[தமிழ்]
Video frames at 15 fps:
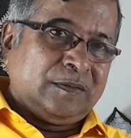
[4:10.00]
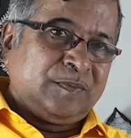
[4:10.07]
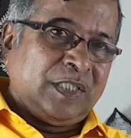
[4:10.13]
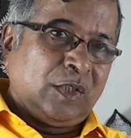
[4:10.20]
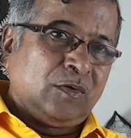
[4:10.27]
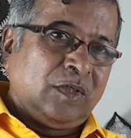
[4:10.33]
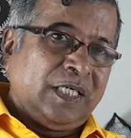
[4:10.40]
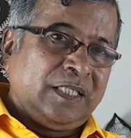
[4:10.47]

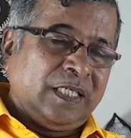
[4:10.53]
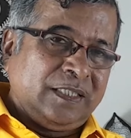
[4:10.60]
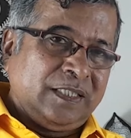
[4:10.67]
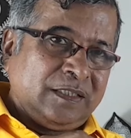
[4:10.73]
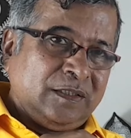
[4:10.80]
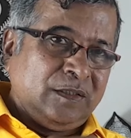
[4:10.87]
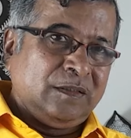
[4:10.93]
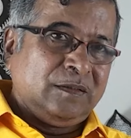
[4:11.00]
பேருந்து நிலையெல்லாம்
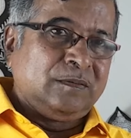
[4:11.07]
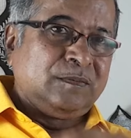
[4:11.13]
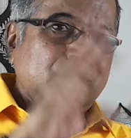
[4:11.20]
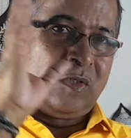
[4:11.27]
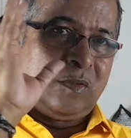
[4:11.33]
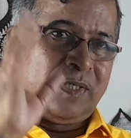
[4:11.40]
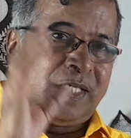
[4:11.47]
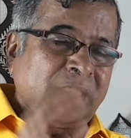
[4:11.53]
அங்கேருந்து
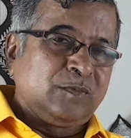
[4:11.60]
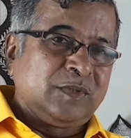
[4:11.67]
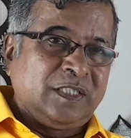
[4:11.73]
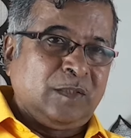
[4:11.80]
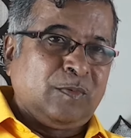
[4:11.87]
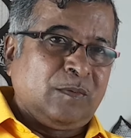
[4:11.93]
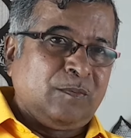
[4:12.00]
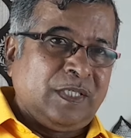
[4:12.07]
புறப்பட
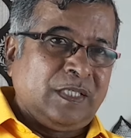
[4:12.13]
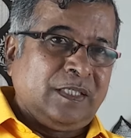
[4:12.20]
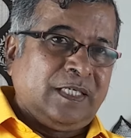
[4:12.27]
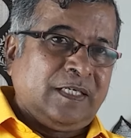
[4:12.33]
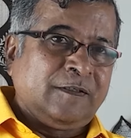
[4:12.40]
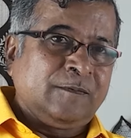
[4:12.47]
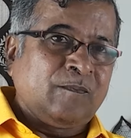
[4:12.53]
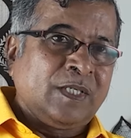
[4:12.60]
ஆரம்பித்ததுக்கப்புறம்
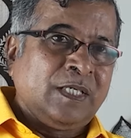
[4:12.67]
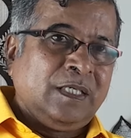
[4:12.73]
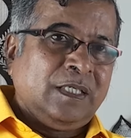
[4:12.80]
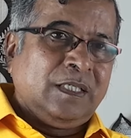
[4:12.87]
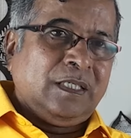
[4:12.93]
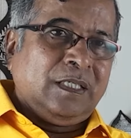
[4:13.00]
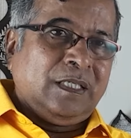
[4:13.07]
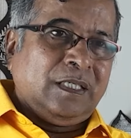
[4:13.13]

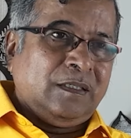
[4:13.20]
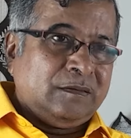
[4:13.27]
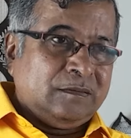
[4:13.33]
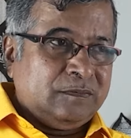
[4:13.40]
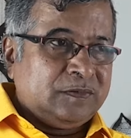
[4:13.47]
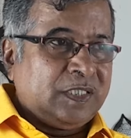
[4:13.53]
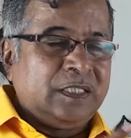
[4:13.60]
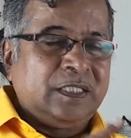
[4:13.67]

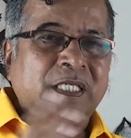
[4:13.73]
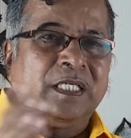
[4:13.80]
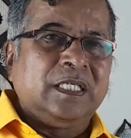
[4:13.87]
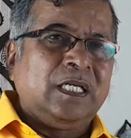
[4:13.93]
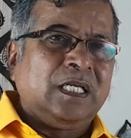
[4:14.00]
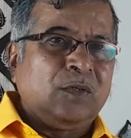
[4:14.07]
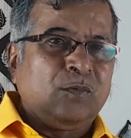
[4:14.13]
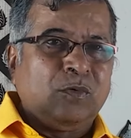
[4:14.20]
பாருங்கள் செய்திகள்
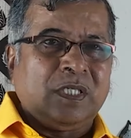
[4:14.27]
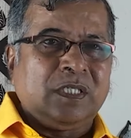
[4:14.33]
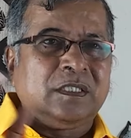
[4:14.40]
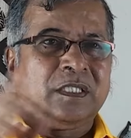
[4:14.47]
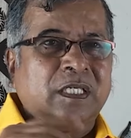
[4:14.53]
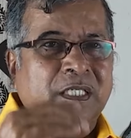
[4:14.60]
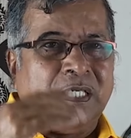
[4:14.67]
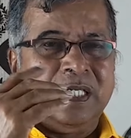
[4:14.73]
எல்லா
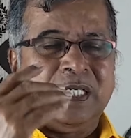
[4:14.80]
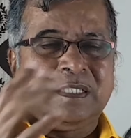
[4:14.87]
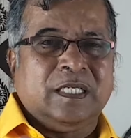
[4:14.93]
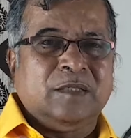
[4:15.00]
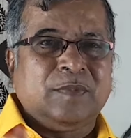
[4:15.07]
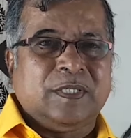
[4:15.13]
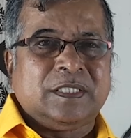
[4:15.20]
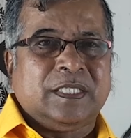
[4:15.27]
ஊடகத்தில்
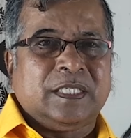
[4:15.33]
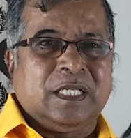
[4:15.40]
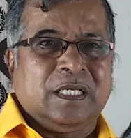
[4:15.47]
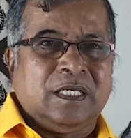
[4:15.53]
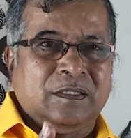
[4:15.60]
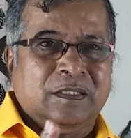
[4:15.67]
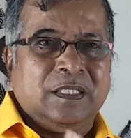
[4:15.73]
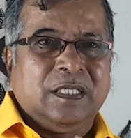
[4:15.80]
எல்லாத்துலேயும் பார்த்திங்கன்னா
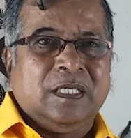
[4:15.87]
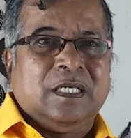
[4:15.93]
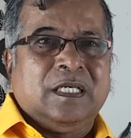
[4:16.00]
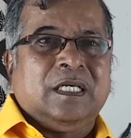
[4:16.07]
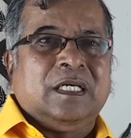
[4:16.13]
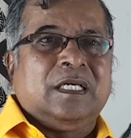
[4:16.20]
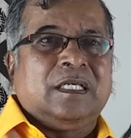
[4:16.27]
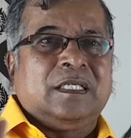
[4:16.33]

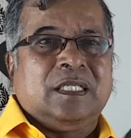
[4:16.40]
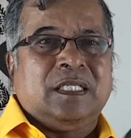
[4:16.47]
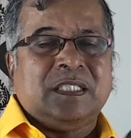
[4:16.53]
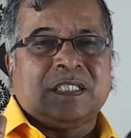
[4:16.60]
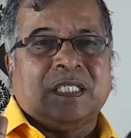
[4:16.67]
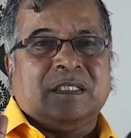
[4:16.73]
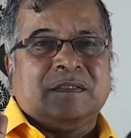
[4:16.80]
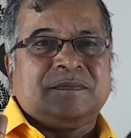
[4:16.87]

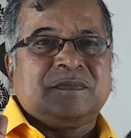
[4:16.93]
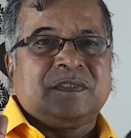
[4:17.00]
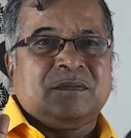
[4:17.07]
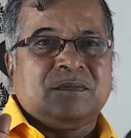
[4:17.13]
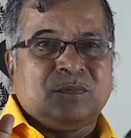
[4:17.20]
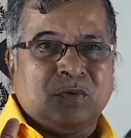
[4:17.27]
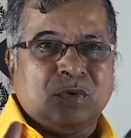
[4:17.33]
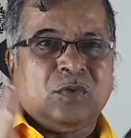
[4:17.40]
நெரிசல்
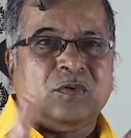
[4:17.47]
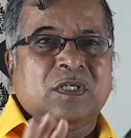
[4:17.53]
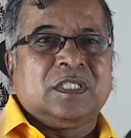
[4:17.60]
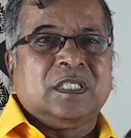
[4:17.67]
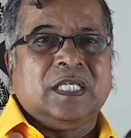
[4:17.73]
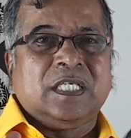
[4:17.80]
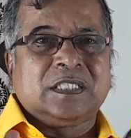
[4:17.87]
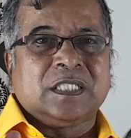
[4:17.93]

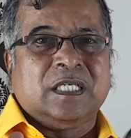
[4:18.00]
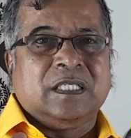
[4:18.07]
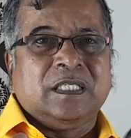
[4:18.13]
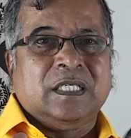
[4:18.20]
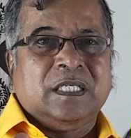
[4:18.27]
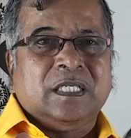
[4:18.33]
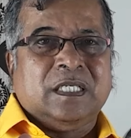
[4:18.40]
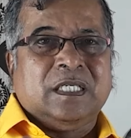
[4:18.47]
போக்குவரத்து நெரிசல்
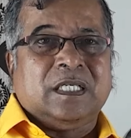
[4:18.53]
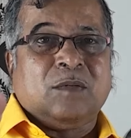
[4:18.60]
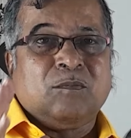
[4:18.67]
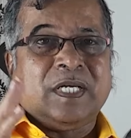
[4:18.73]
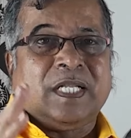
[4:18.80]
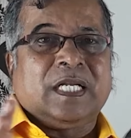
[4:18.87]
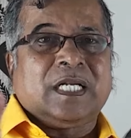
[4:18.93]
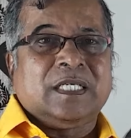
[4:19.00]
ரொம்ப
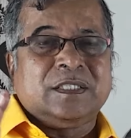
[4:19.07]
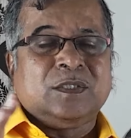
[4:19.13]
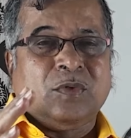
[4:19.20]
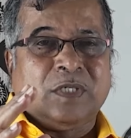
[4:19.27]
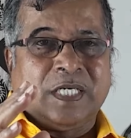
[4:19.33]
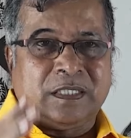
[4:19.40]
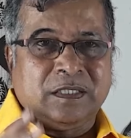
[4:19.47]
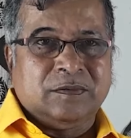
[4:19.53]
நேரம் ஆகுது
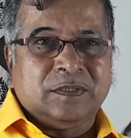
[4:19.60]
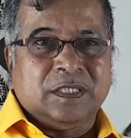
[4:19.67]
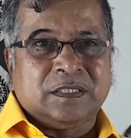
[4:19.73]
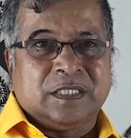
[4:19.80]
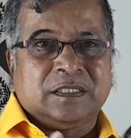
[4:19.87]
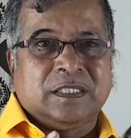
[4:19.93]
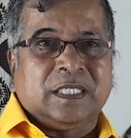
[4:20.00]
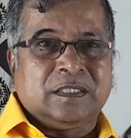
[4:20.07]
ஒரு இடத்த விட்டு
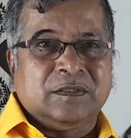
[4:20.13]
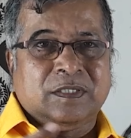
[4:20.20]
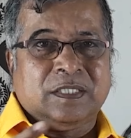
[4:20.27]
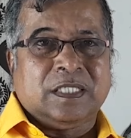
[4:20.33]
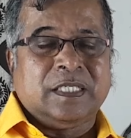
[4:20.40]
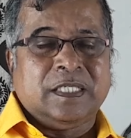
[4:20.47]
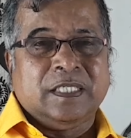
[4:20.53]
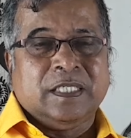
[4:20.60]
அந்த இடத்த விட்டு
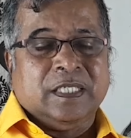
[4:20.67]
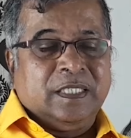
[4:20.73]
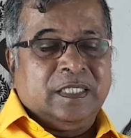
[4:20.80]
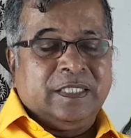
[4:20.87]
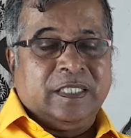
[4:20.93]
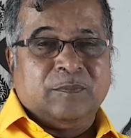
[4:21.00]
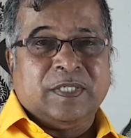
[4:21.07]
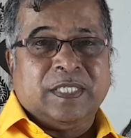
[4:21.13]
தாண்டி
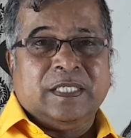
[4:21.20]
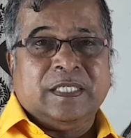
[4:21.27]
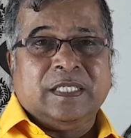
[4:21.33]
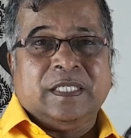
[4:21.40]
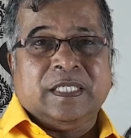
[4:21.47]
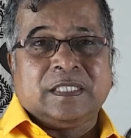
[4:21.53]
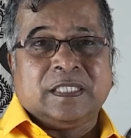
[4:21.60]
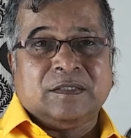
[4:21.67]
எப்படி
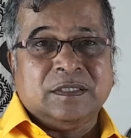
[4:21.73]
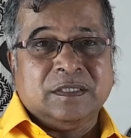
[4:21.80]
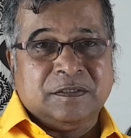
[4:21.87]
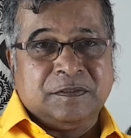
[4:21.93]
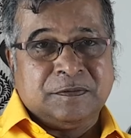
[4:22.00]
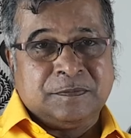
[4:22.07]
அதாவது